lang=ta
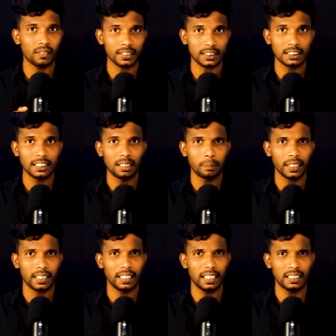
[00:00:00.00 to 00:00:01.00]
வசதிகளுமே
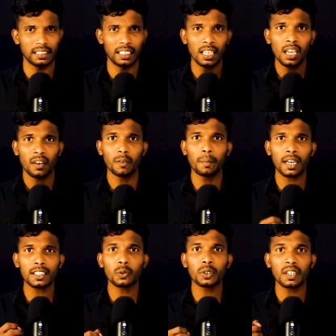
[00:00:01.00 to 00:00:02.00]
கிடையாது
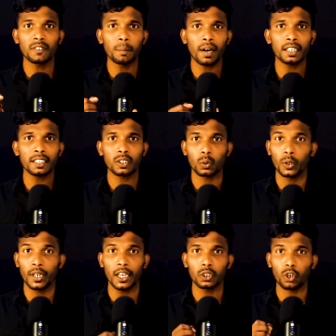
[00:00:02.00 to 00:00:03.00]
விமானத்தினுடைய விமானிகள்
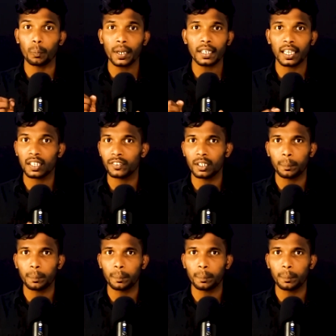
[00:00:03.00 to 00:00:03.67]
கூட டொப்ளர் கருவியை